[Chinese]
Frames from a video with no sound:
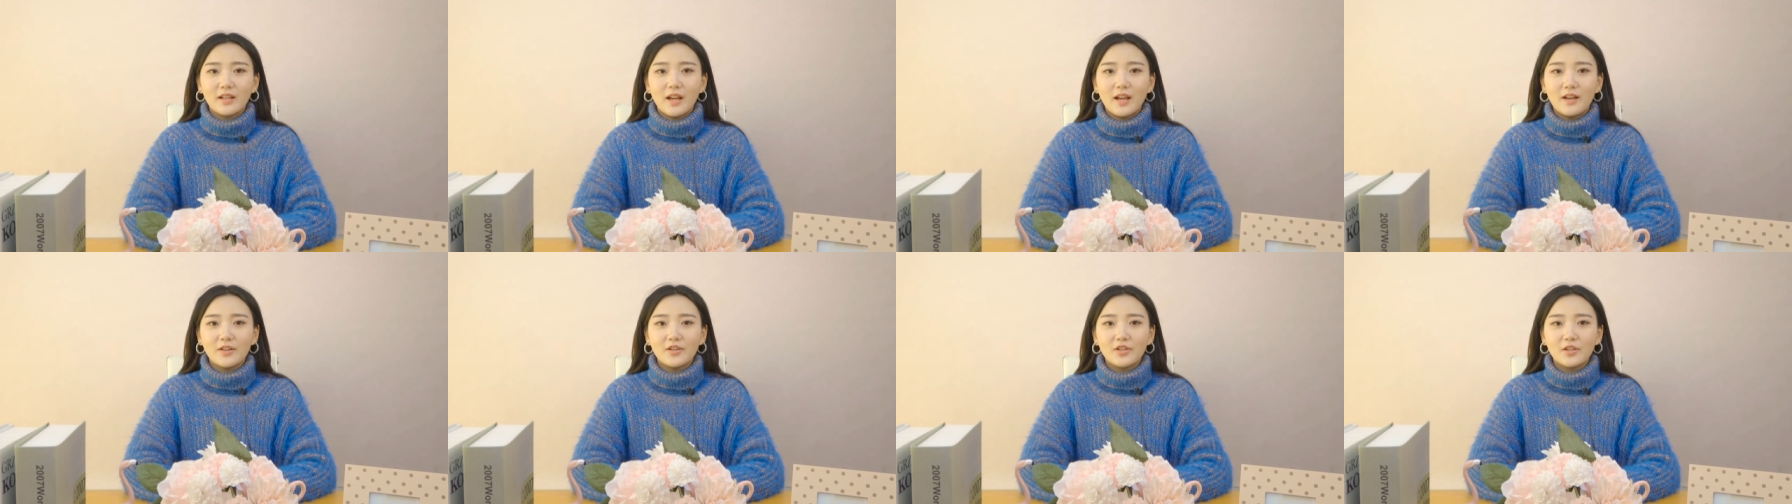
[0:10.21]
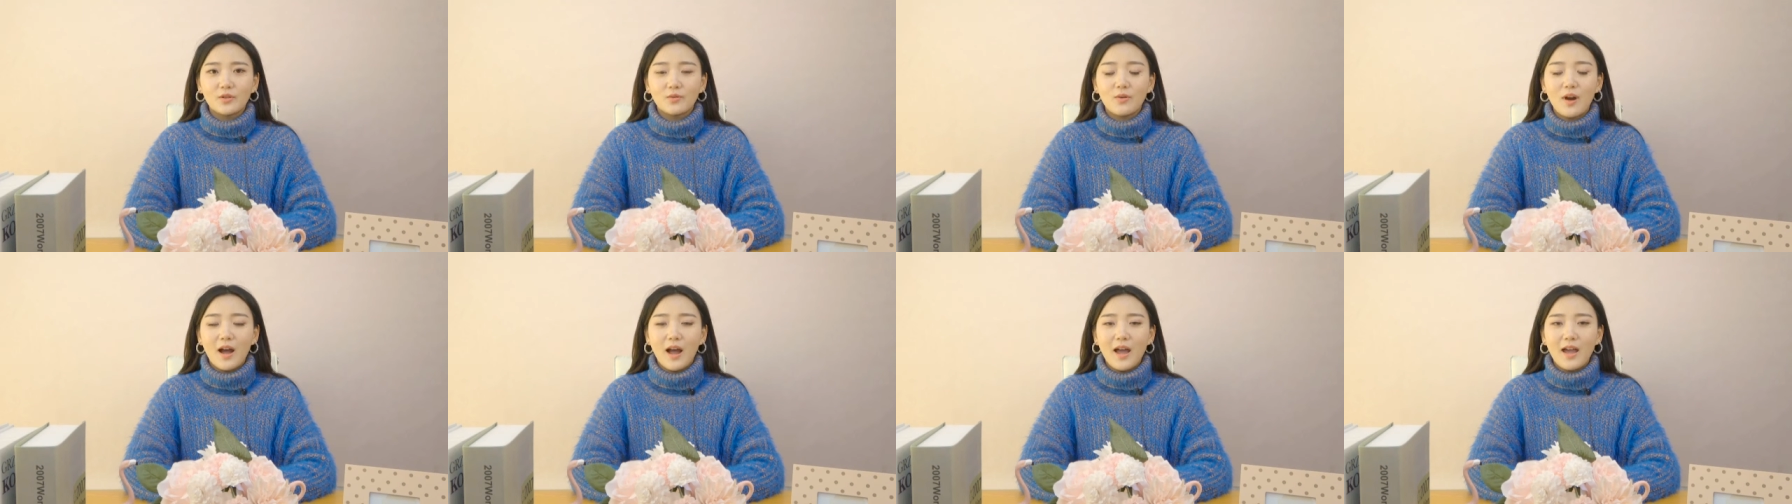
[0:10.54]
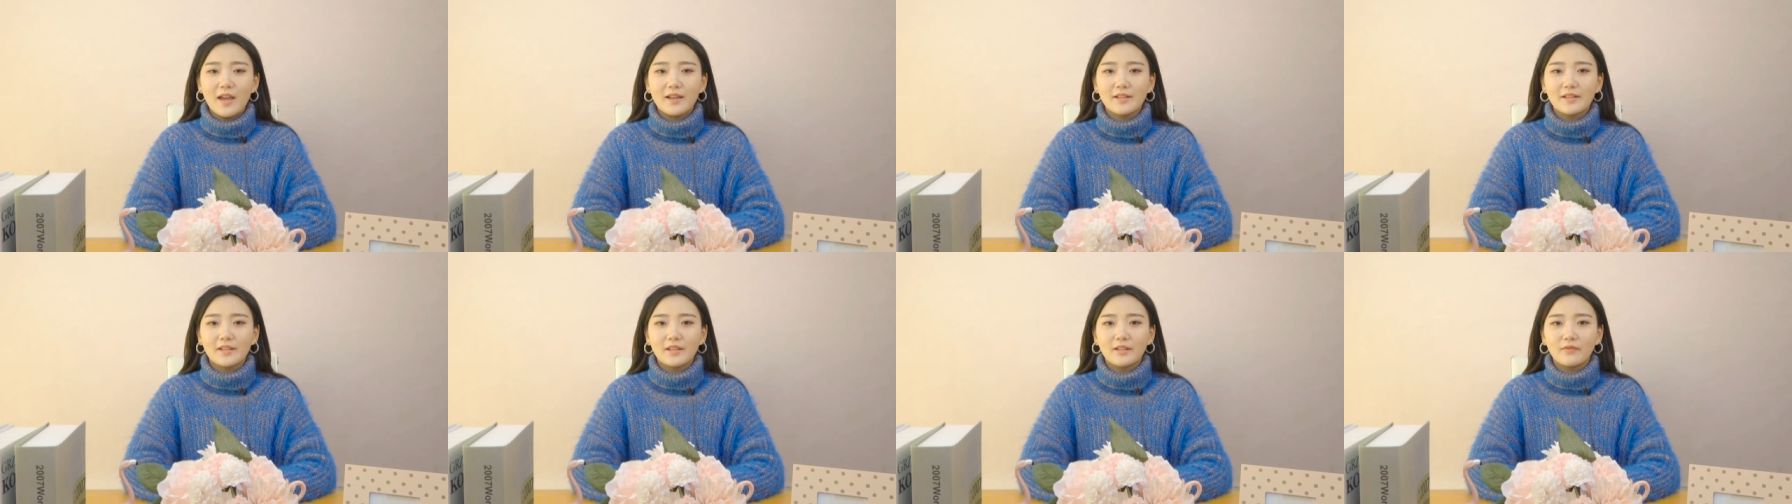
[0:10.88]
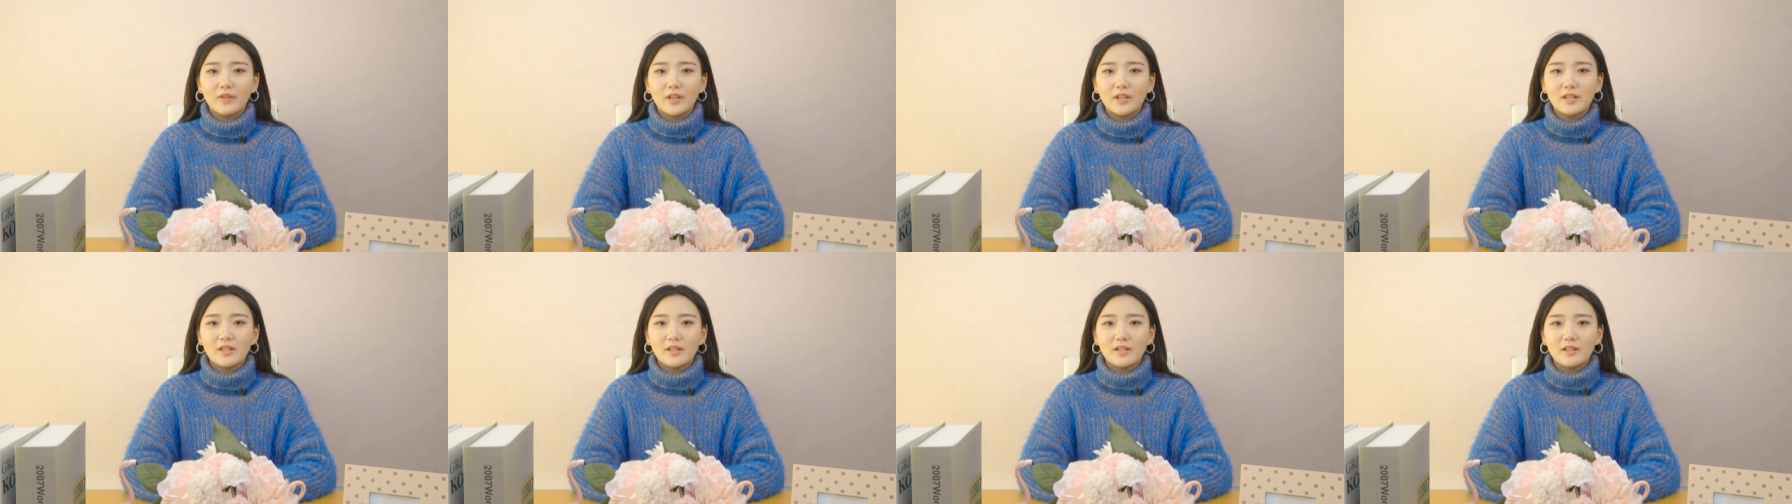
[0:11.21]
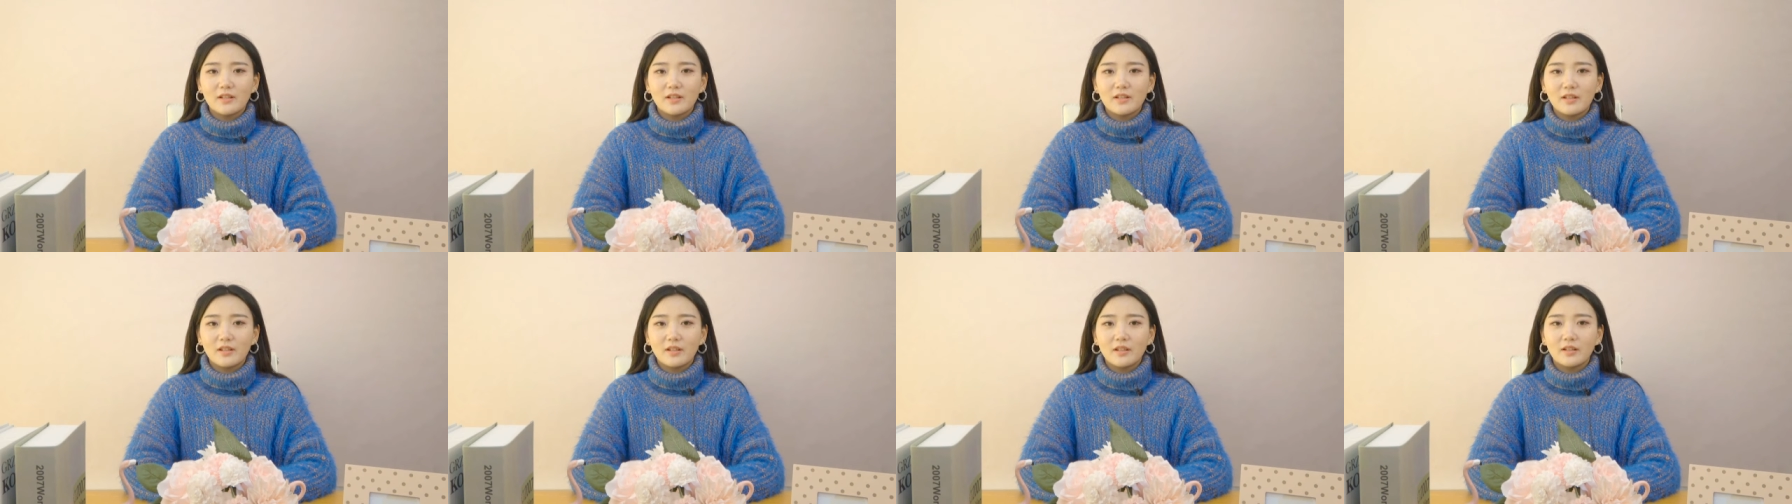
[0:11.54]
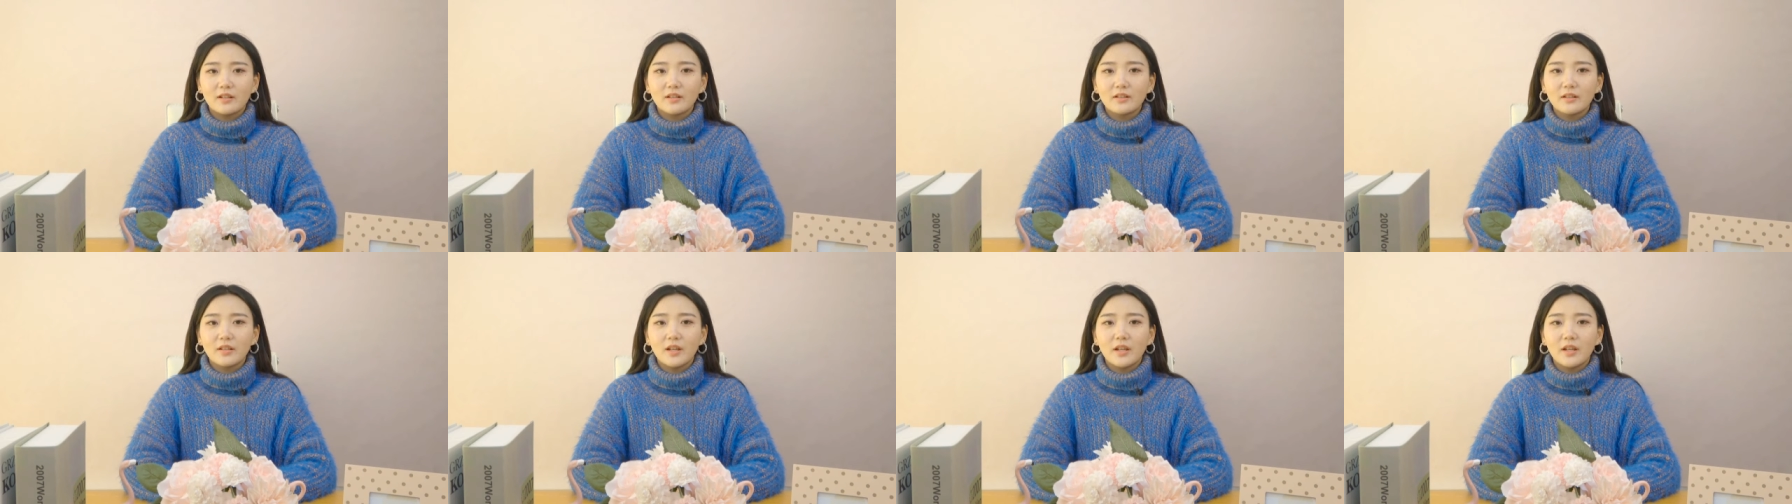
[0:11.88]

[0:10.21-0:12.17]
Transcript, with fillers: 该是化爱情为亲情，